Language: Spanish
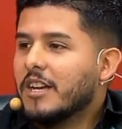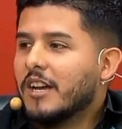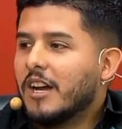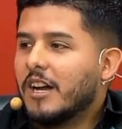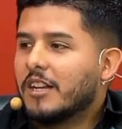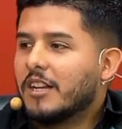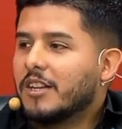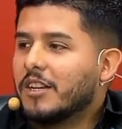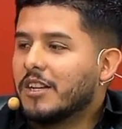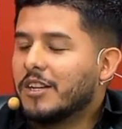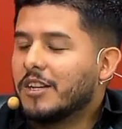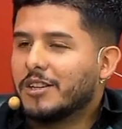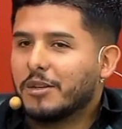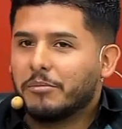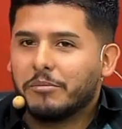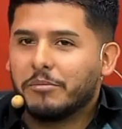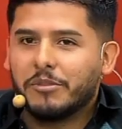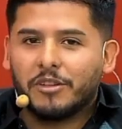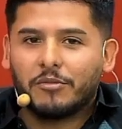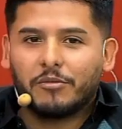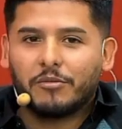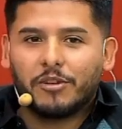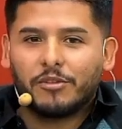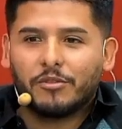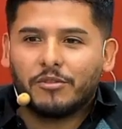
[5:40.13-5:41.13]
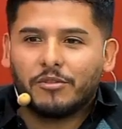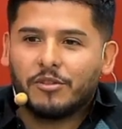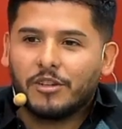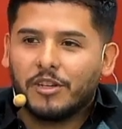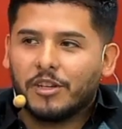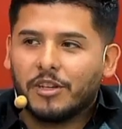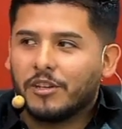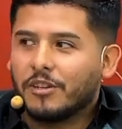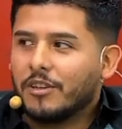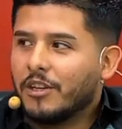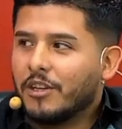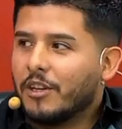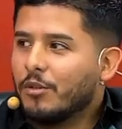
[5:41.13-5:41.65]
hasta que termine, bueno,
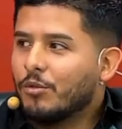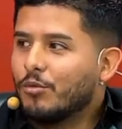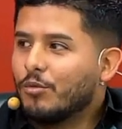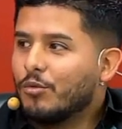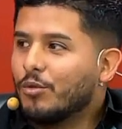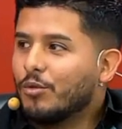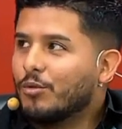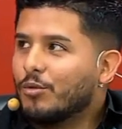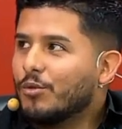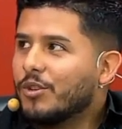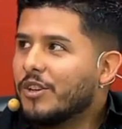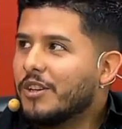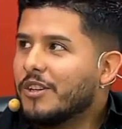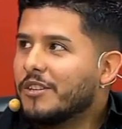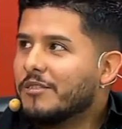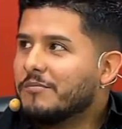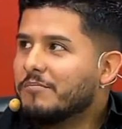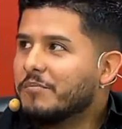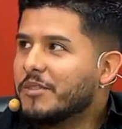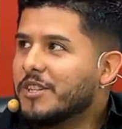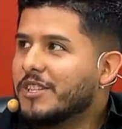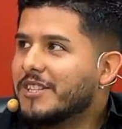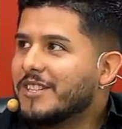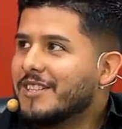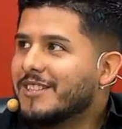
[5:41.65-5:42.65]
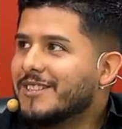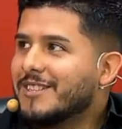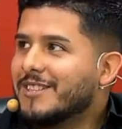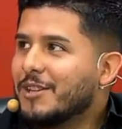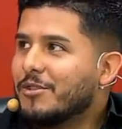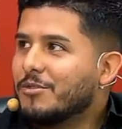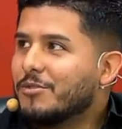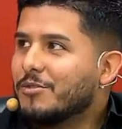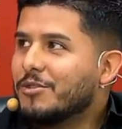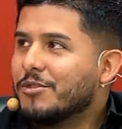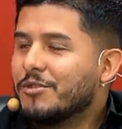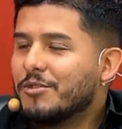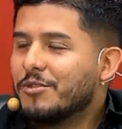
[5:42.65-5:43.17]
en, cultura,
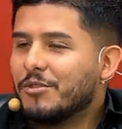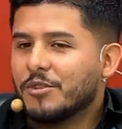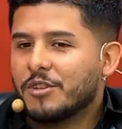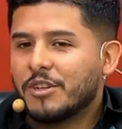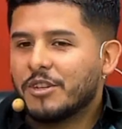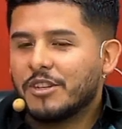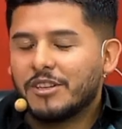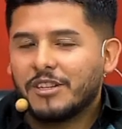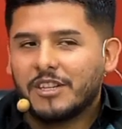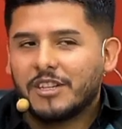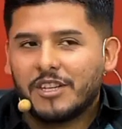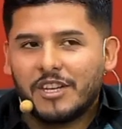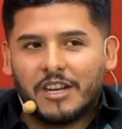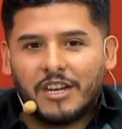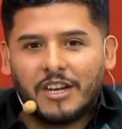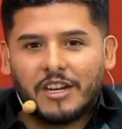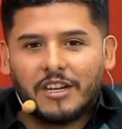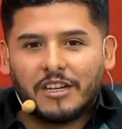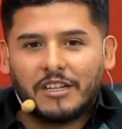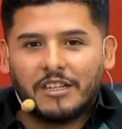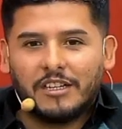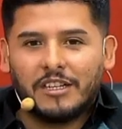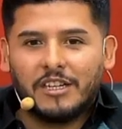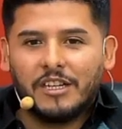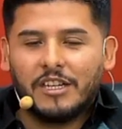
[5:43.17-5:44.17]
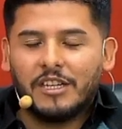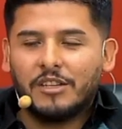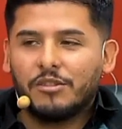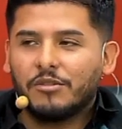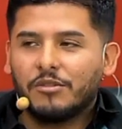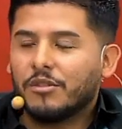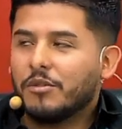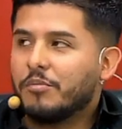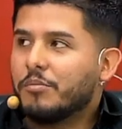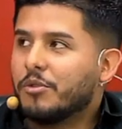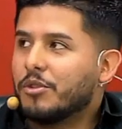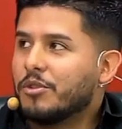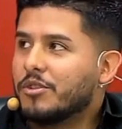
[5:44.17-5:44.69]
presentando hoy en día
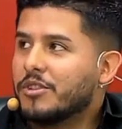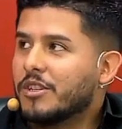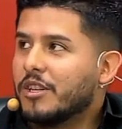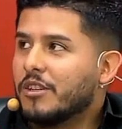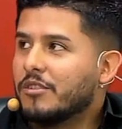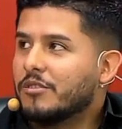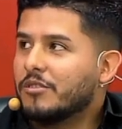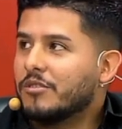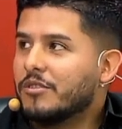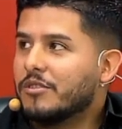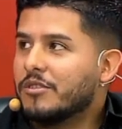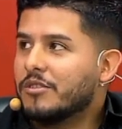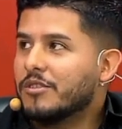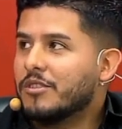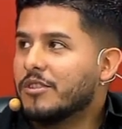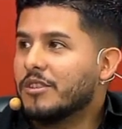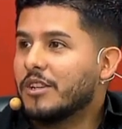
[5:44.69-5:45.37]
lindos proyectos.